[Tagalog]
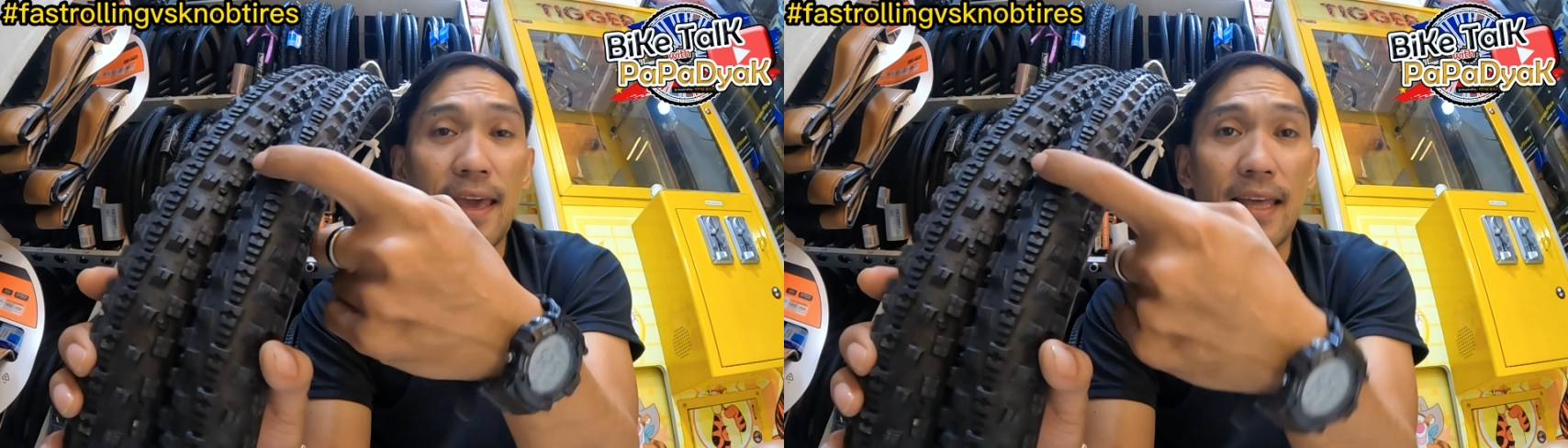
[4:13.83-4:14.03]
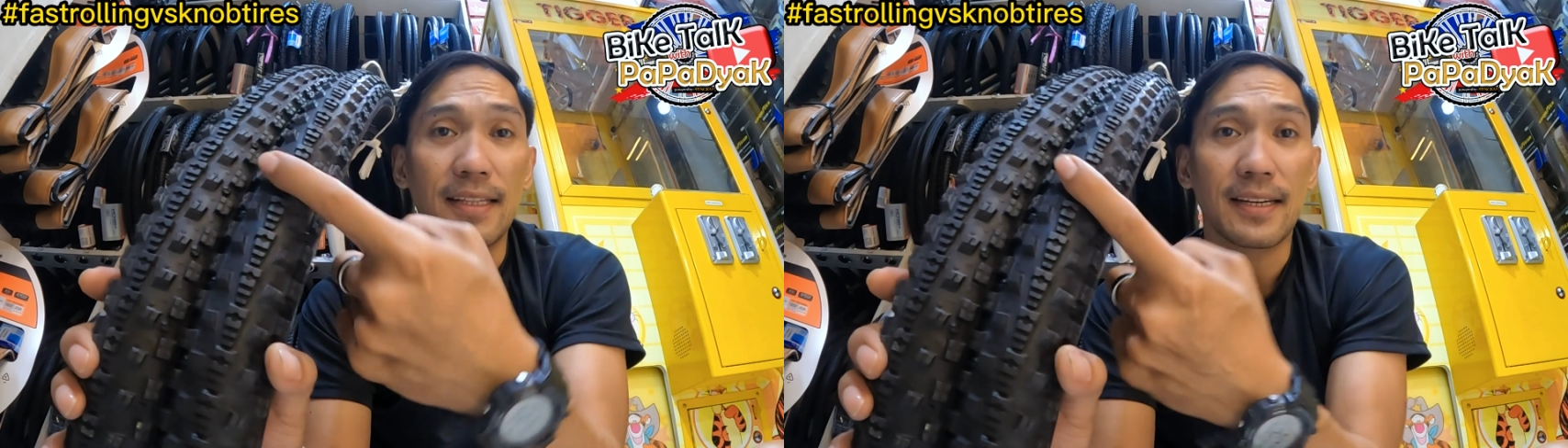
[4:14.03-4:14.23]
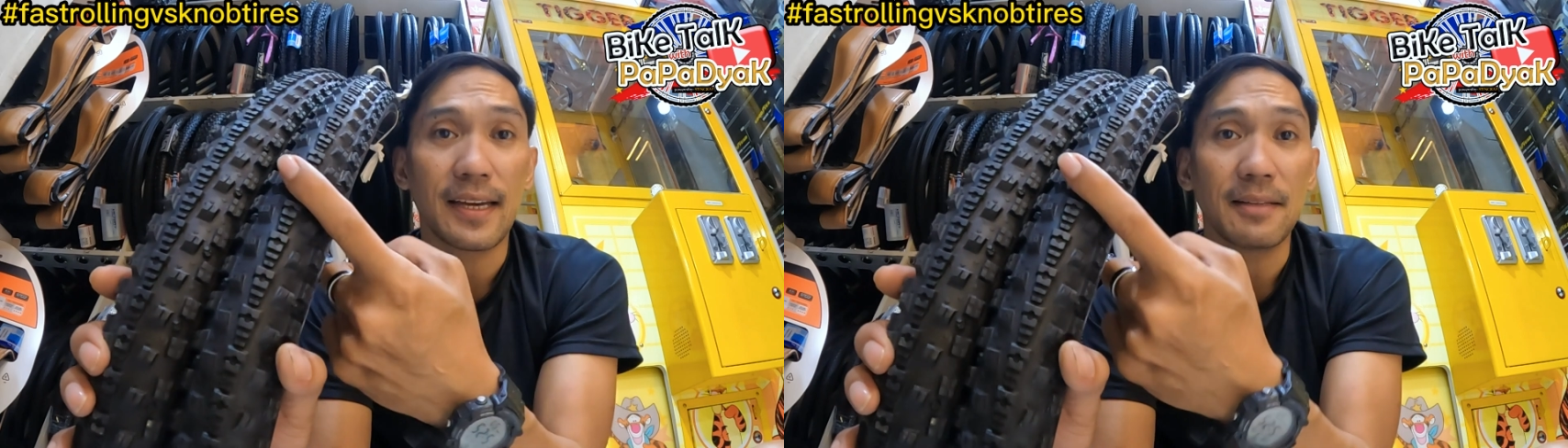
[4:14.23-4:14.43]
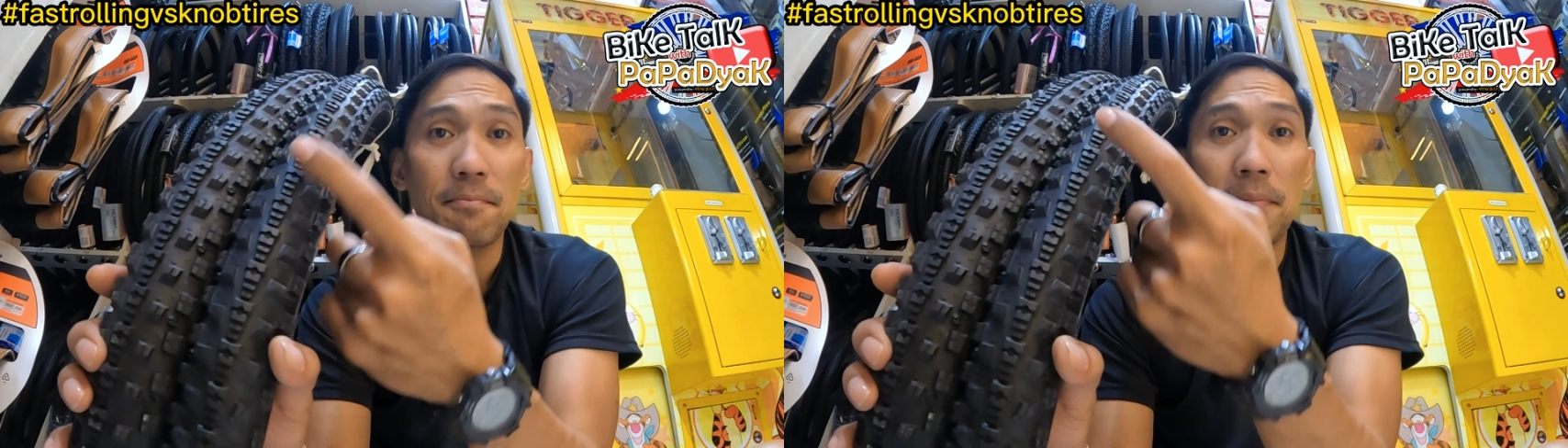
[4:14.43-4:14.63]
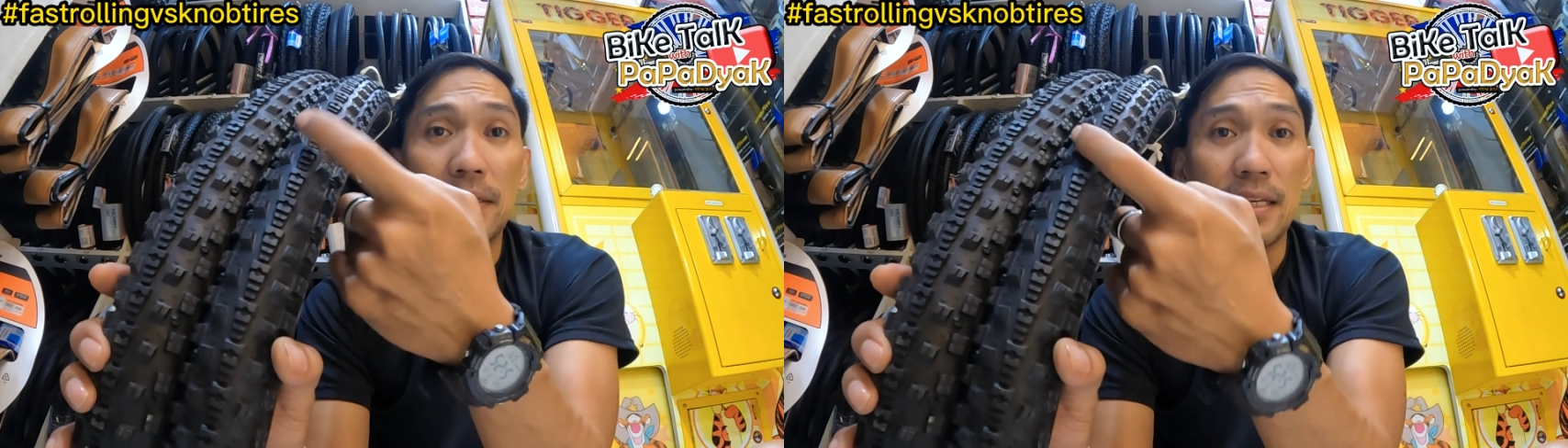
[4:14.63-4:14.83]
and right
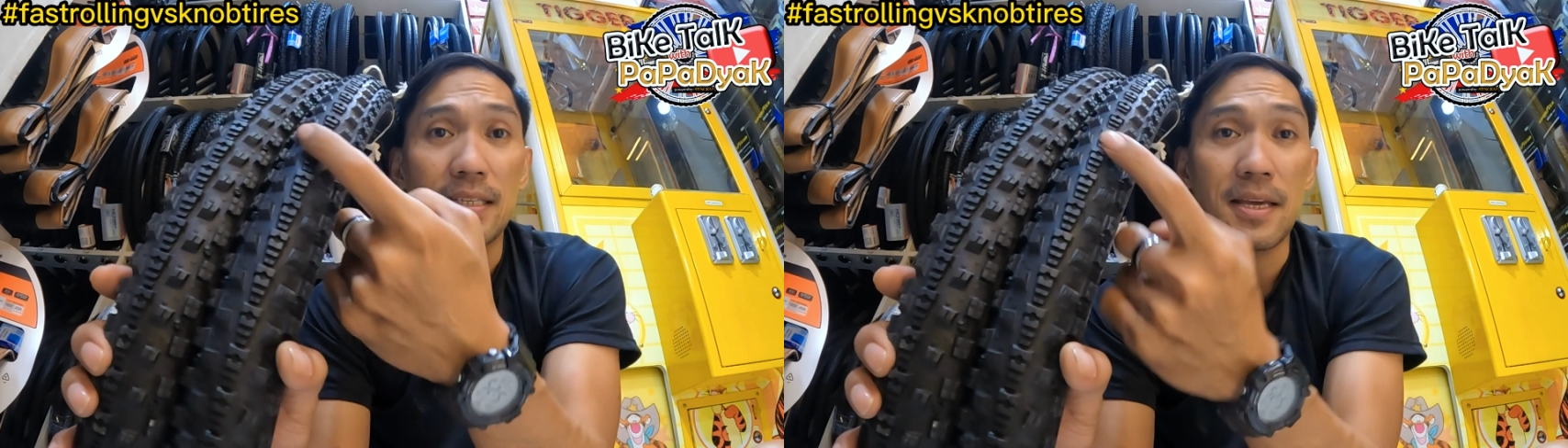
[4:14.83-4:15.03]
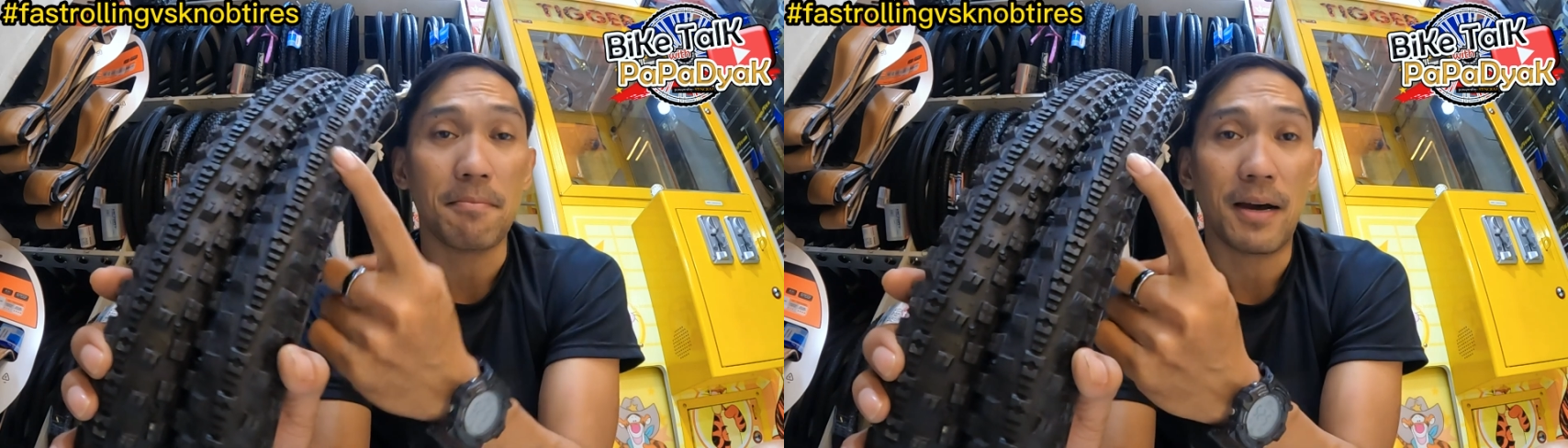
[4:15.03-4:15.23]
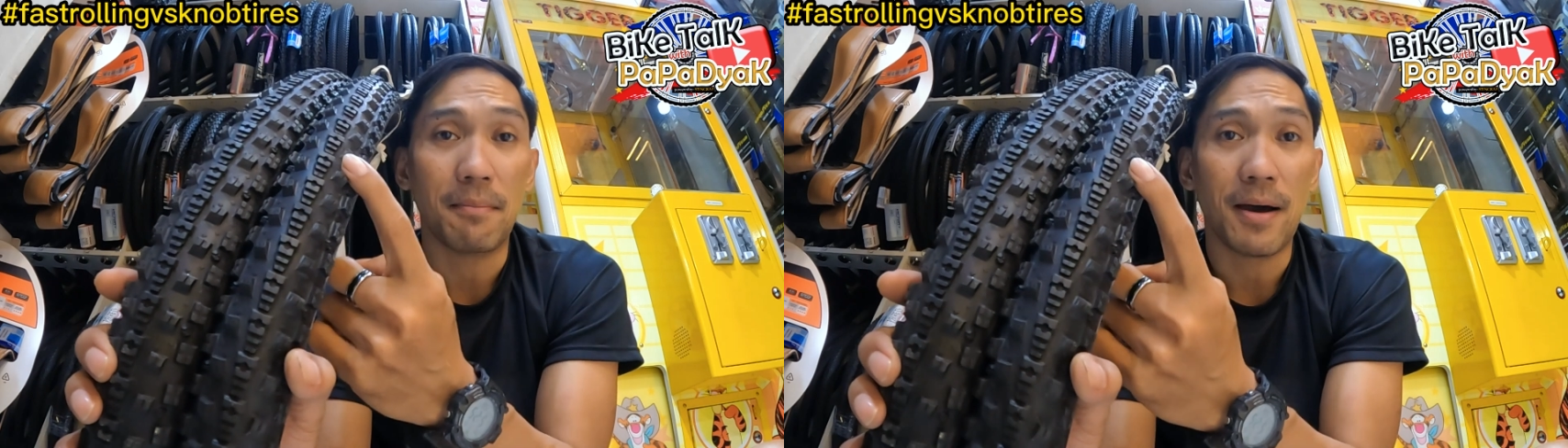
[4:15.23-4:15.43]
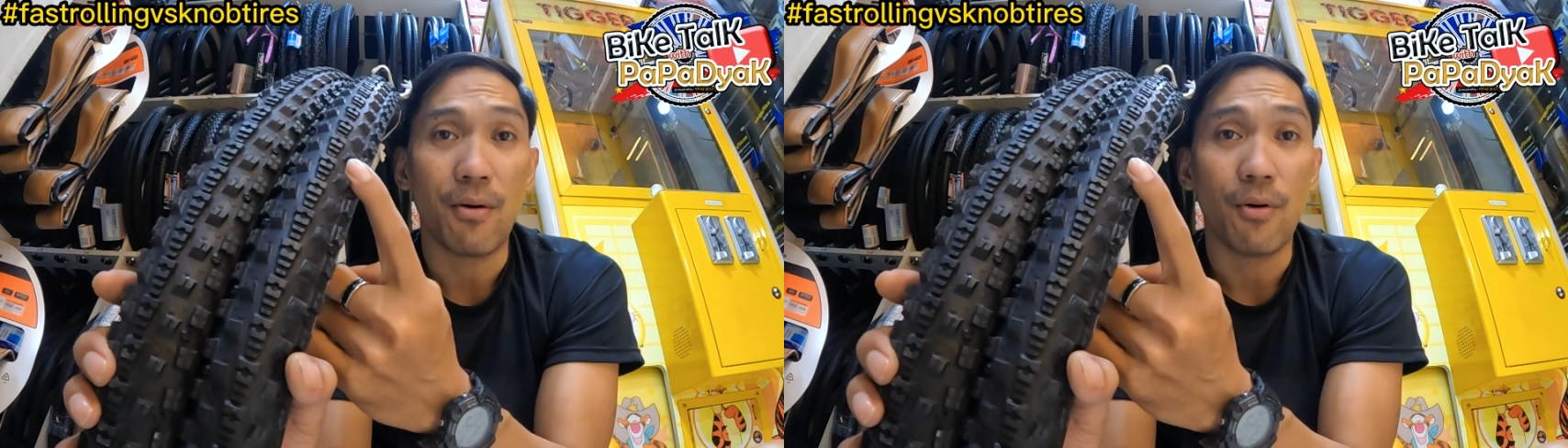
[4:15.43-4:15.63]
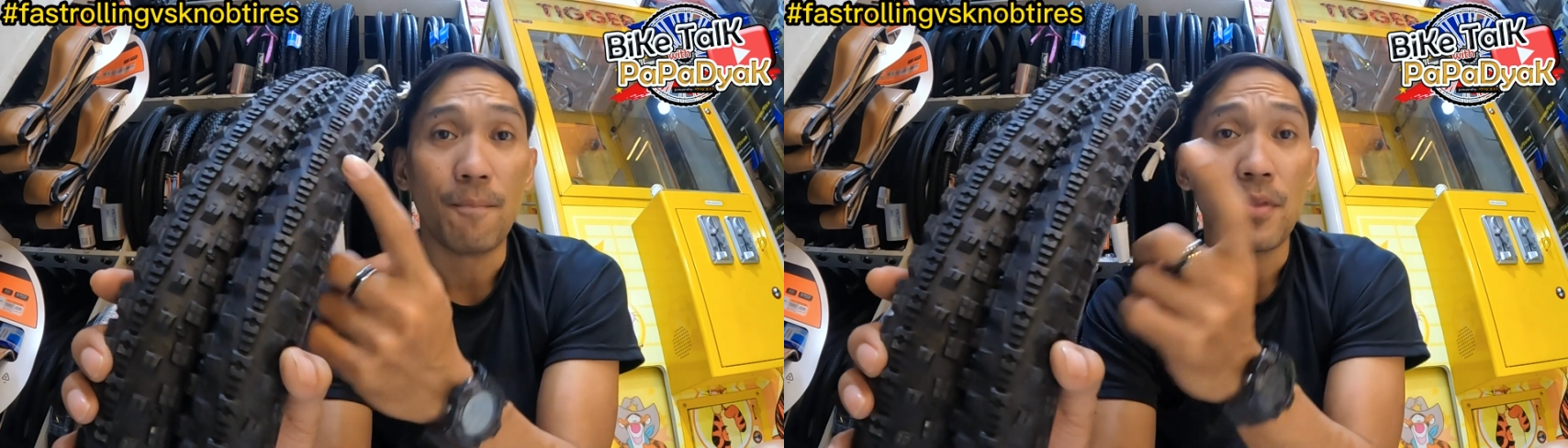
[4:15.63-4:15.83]
pati sa
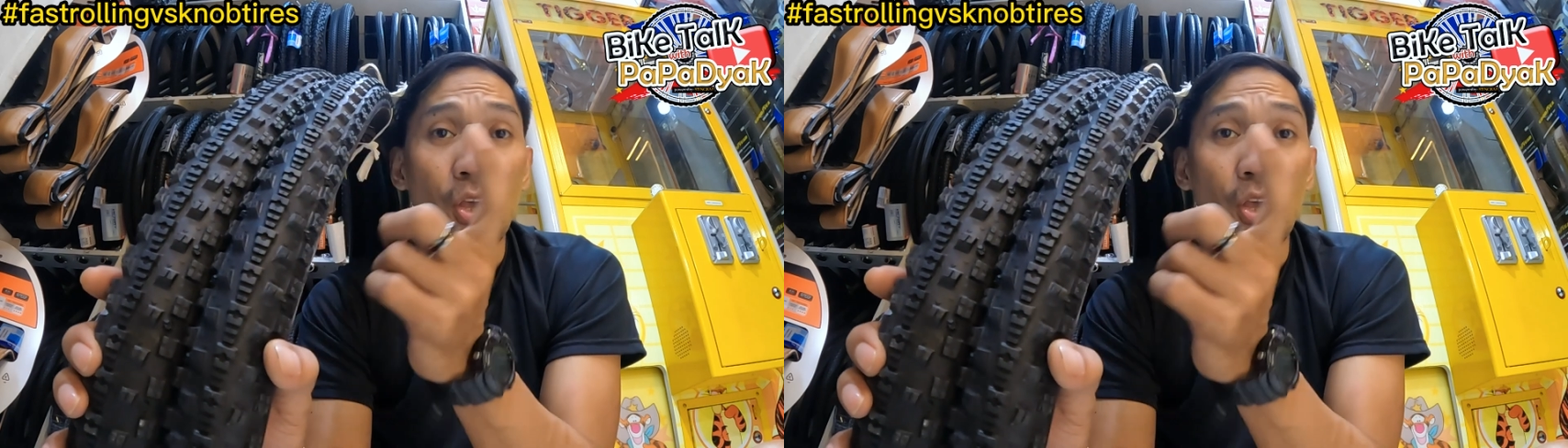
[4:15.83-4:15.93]
ibabaw.